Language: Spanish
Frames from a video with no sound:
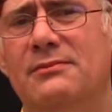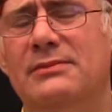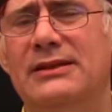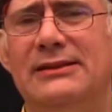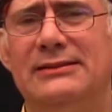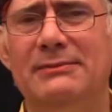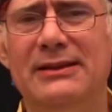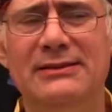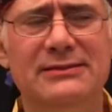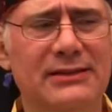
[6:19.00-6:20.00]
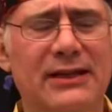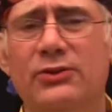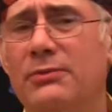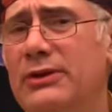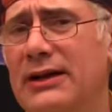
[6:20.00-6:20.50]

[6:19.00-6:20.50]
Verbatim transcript: Mientras esta medicina no es muy